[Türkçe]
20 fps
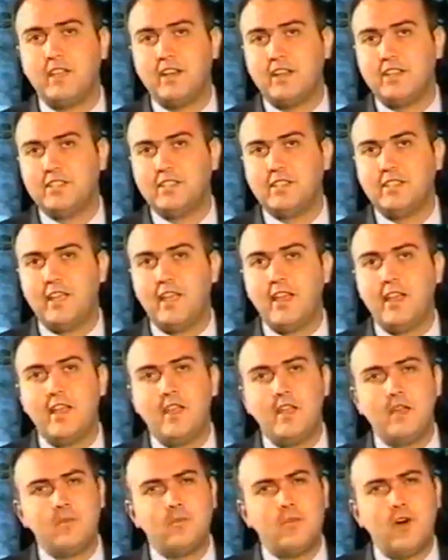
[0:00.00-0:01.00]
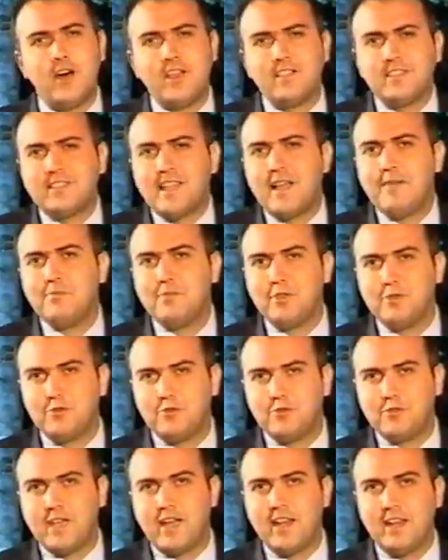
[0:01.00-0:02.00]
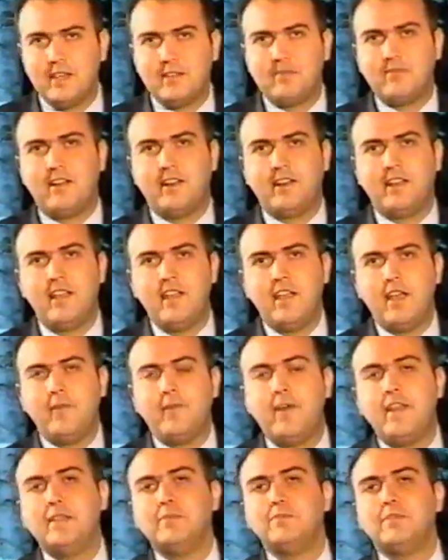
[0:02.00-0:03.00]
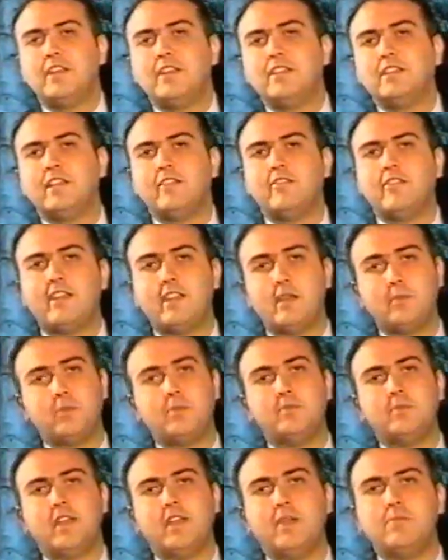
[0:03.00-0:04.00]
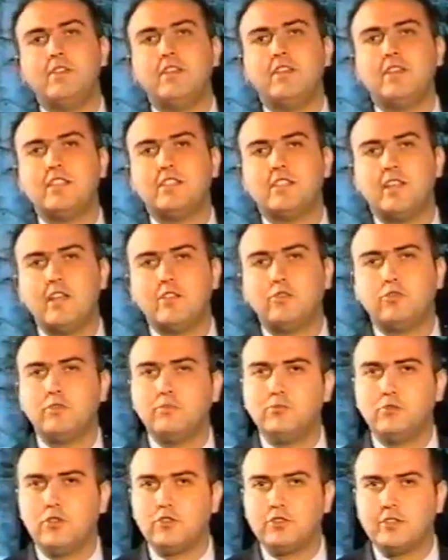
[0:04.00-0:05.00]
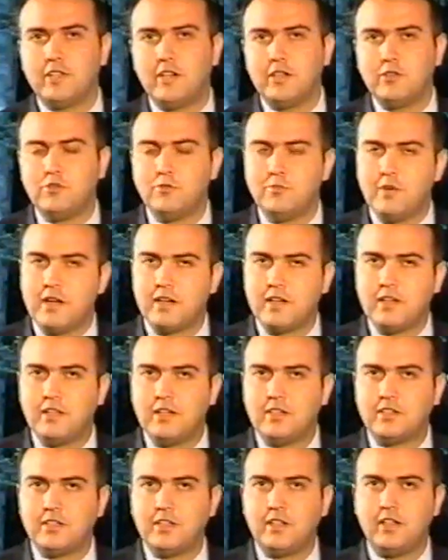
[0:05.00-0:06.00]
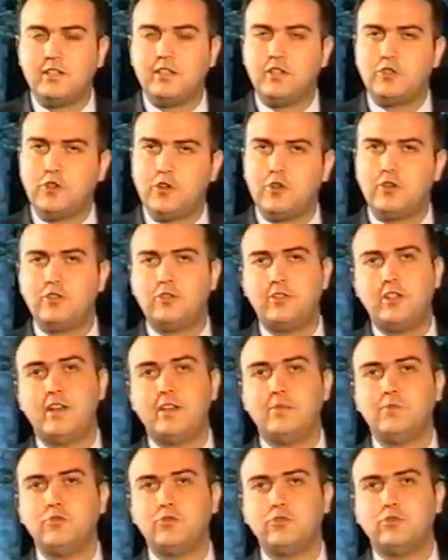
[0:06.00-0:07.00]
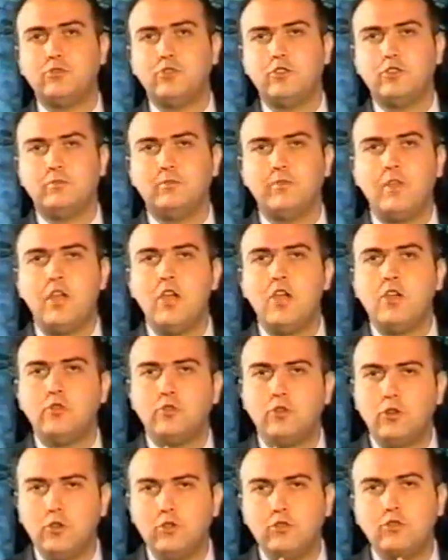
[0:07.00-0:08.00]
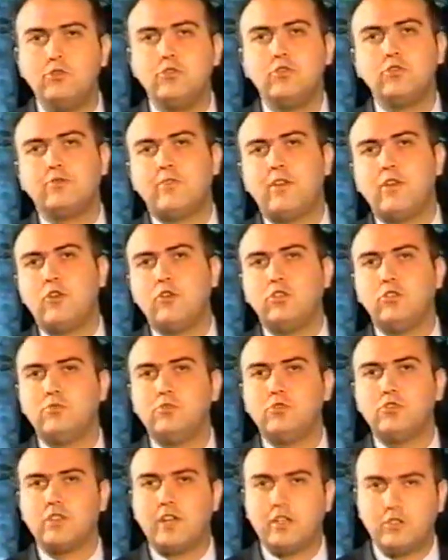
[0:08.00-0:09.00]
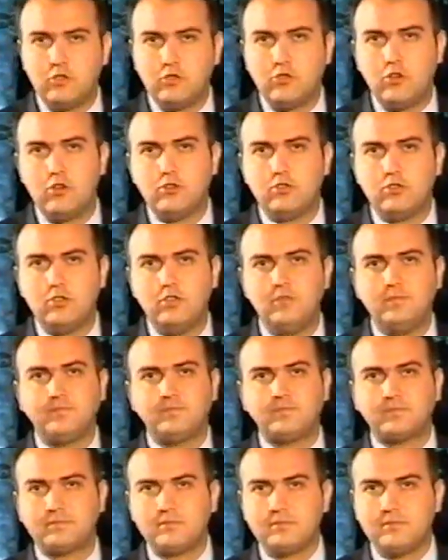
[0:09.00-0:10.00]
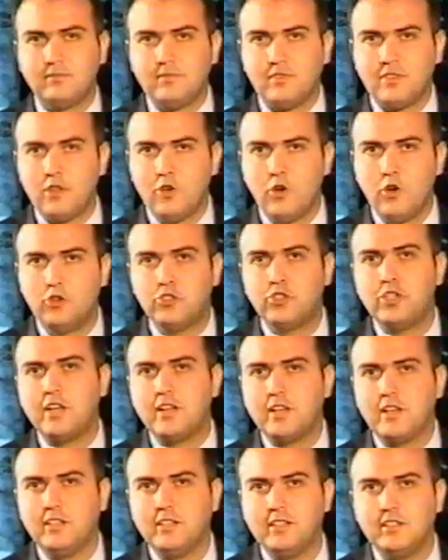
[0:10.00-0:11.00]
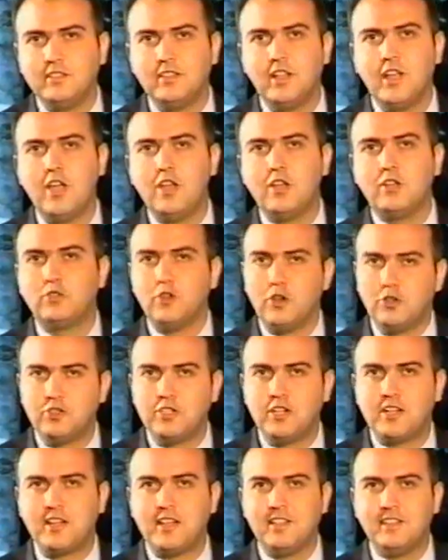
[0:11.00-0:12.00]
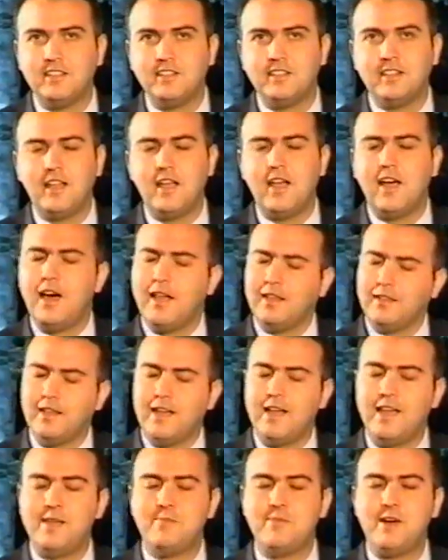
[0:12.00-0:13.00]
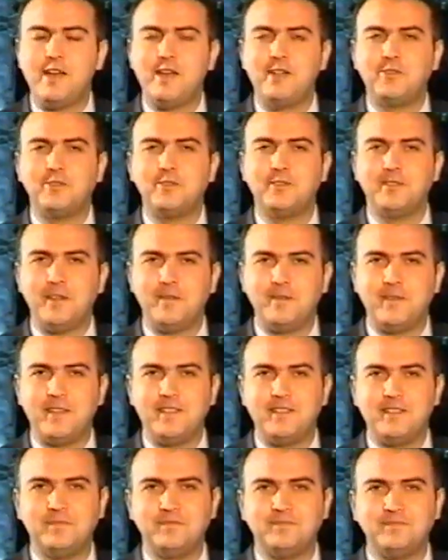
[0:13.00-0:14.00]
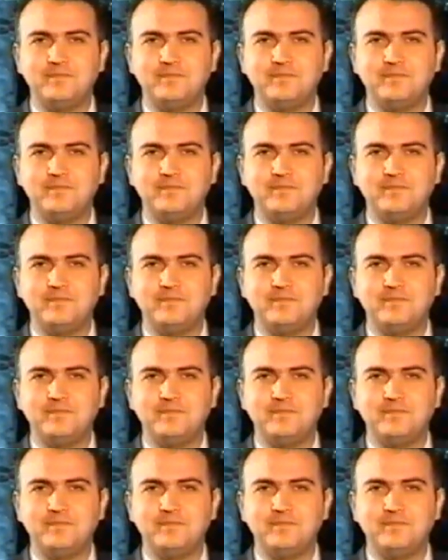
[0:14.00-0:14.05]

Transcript: derecede muazzam bir güzellik var. Efendim yayında ve yapımda emeği geçen tüm dostlara, tüm arkadaşlara teşekkürlerimi sunuyorum. Yolunuz ve yolumuz açık olsun. Hoşça kalın, dostça kalın. Allah'a emanet olun efendim.